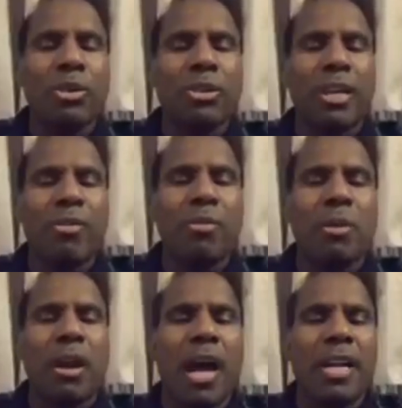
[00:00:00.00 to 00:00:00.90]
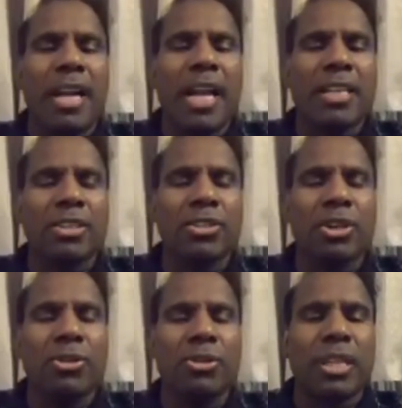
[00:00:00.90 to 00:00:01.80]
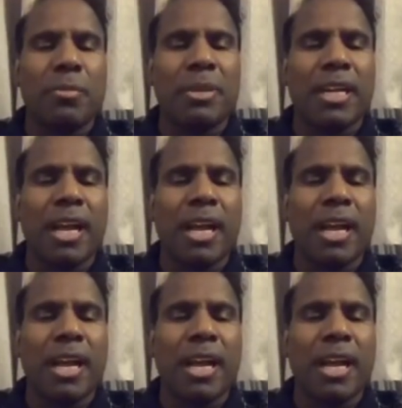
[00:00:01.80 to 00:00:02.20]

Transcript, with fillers: కౌంట్ నవంబర్ ఆరున ఎలక్షన్ జరుగుతుంది